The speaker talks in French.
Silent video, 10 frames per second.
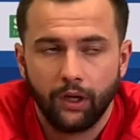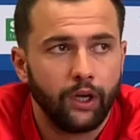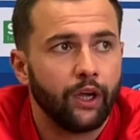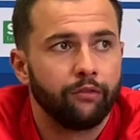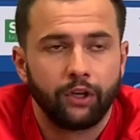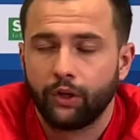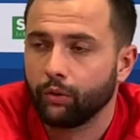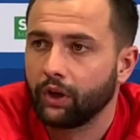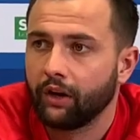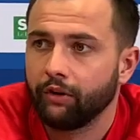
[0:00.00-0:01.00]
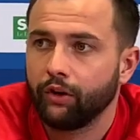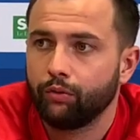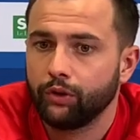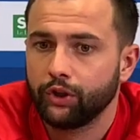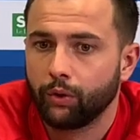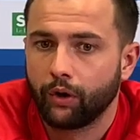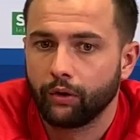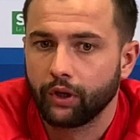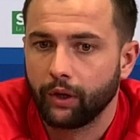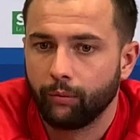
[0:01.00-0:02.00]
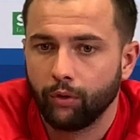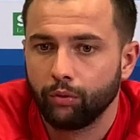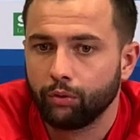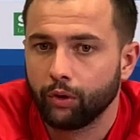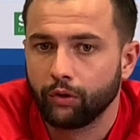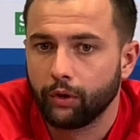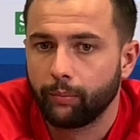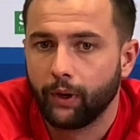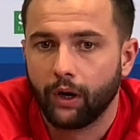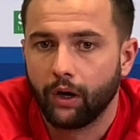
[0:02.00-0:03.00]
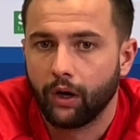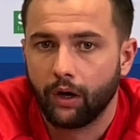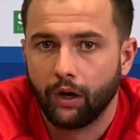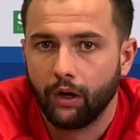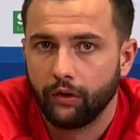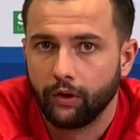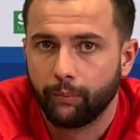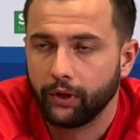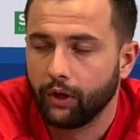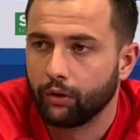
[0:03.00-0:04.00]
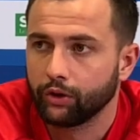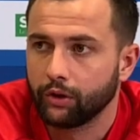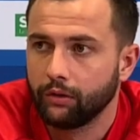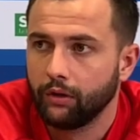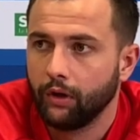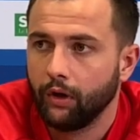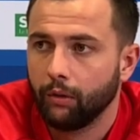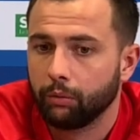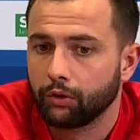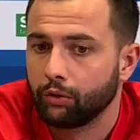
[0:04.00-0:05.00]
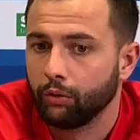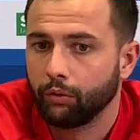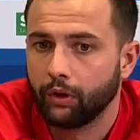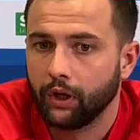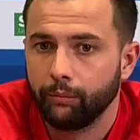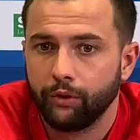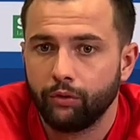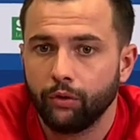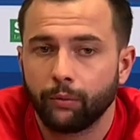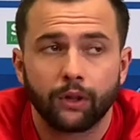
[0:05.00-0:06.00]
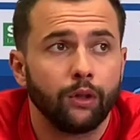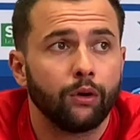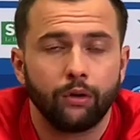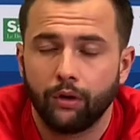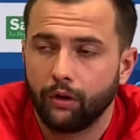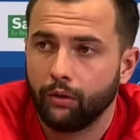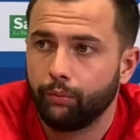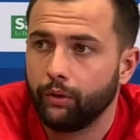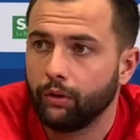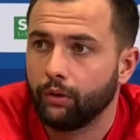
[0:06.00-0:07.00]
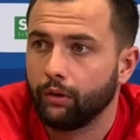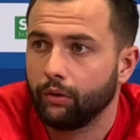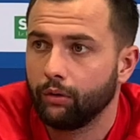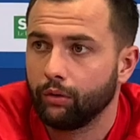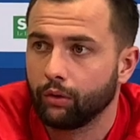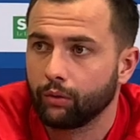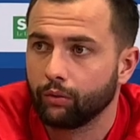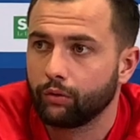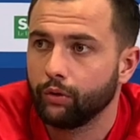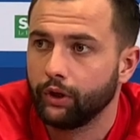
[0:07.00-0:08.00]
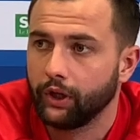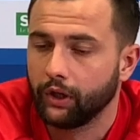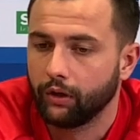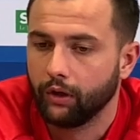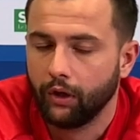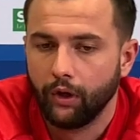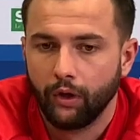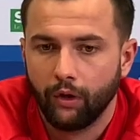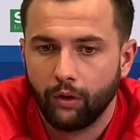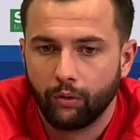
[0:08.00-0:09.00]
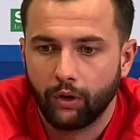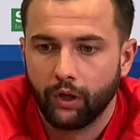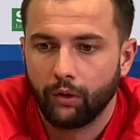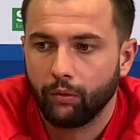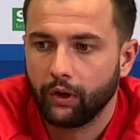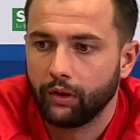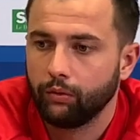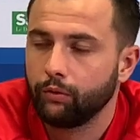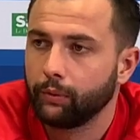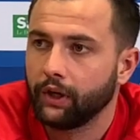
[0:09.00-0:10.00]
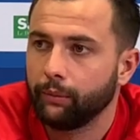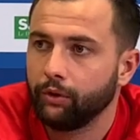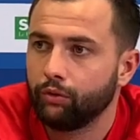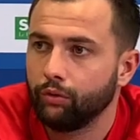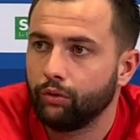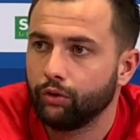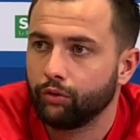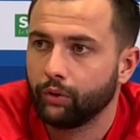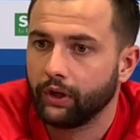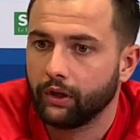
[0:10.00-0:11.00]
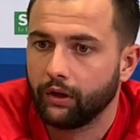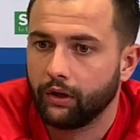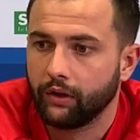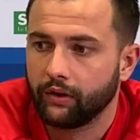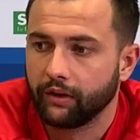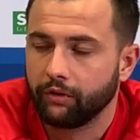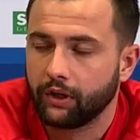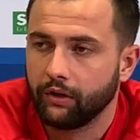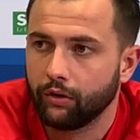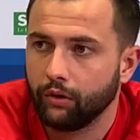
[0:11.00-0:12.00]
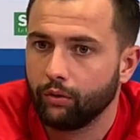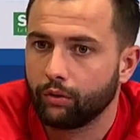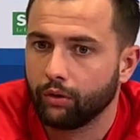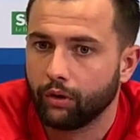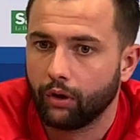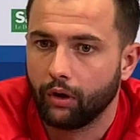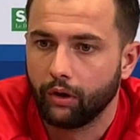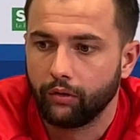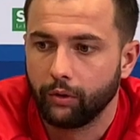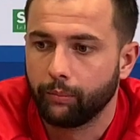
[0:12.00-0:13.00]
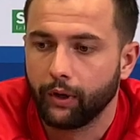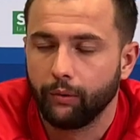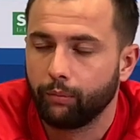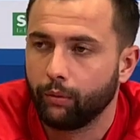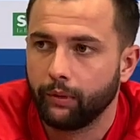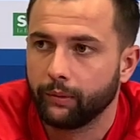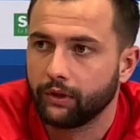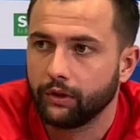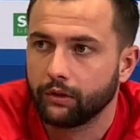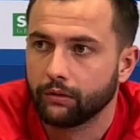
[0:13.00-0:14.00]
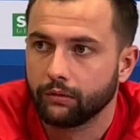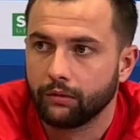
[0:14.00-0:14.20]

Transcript: et avec qui on travaille tous les jours à l'entraînement. Donc non, c'est pas c'est pas dérangeant parce qu'on a l'habitude maintenant euh, depuis le, temps qu'on se connaît. Euh, on a, on a tous pris l'habitude de jouer euh, les uns avec les autres, donc ce n'est pas une problématique. Non.